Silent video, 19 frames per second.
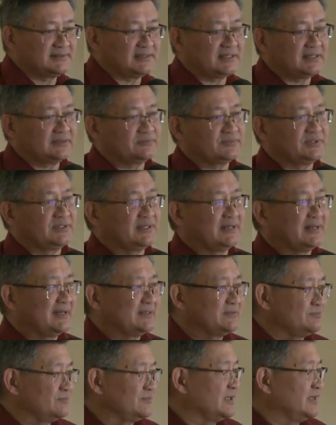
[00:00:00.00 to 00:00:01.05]
да, Иоанн,
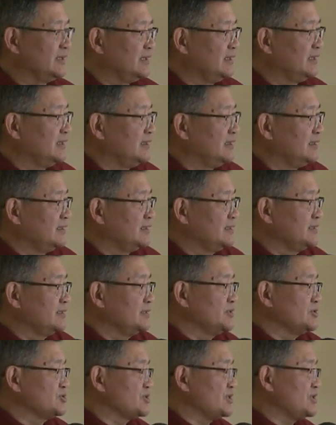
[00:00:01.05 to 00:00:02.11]

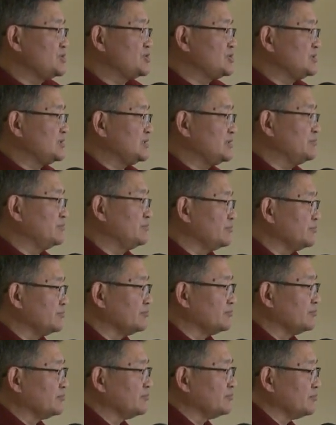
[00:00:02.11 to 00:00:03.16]
женщина,
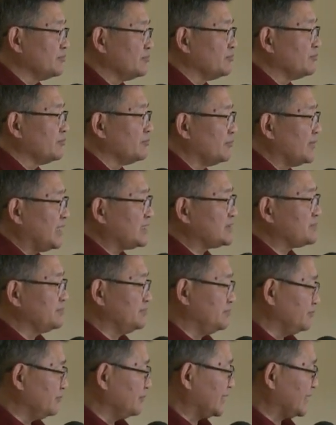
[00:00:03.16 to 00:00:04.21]
мать
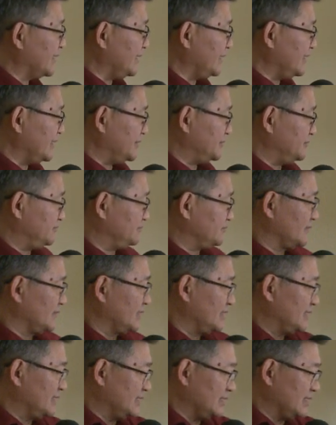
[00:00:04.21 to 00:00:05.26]
Мария,
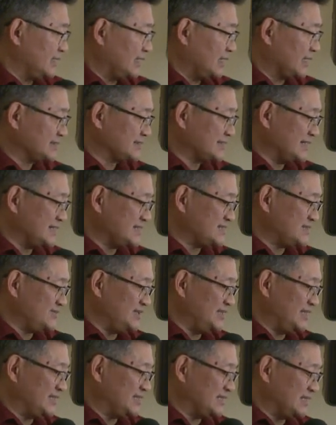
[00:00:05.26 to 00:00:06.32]
оказались
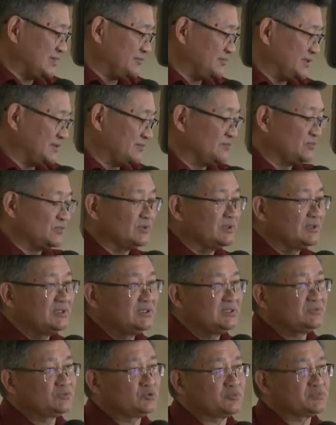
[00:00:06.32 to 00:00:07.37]
свидетелями.
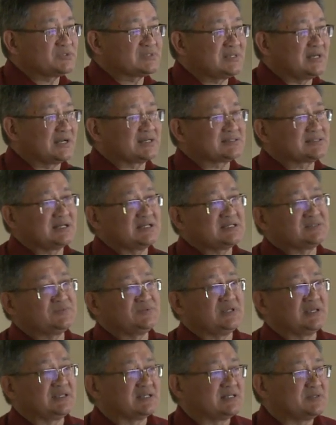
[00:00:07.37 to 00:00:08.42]
И в том числе оказались
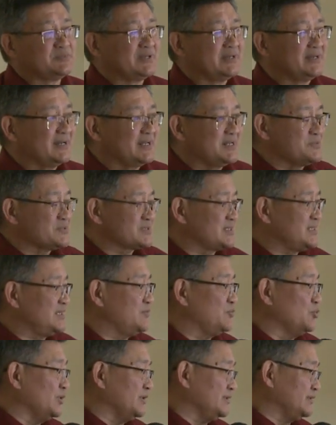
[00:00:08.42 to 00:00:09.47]
свидетелями римские
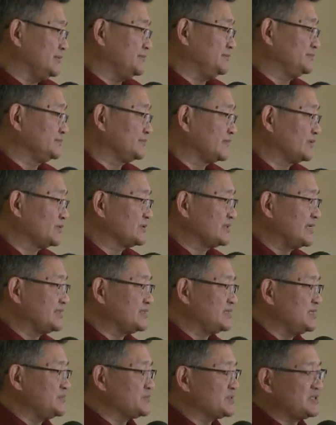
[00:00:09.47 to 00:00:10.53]
воины. Вы
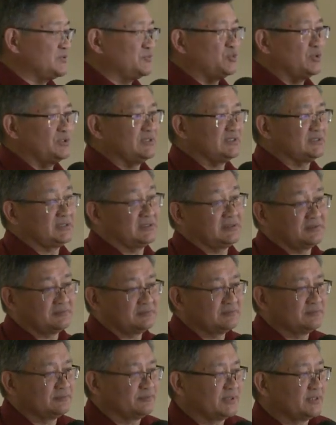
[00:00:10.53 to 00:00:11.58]
знаете, римские воины это,
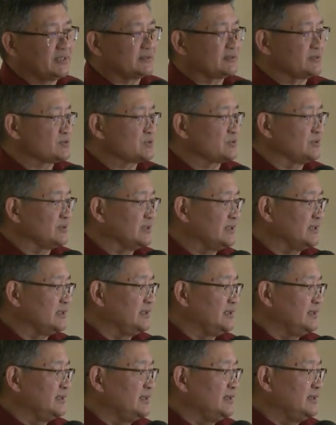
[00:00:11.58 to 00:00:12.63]
понятно что, да,
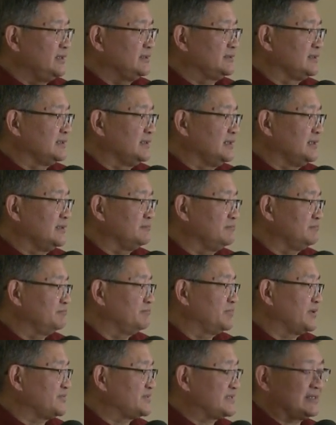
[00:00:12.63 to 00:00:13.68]
это
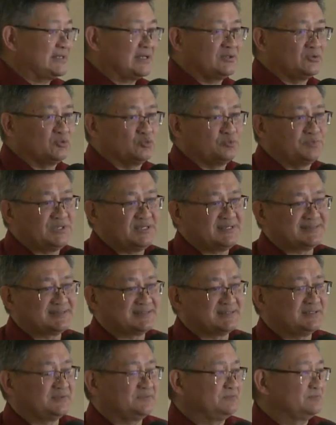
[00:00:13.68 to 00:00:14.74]
профессиональные
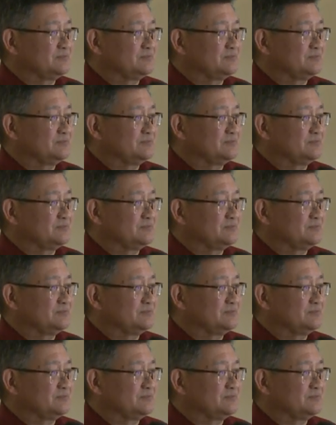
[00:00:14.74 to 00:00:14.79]
убийцы,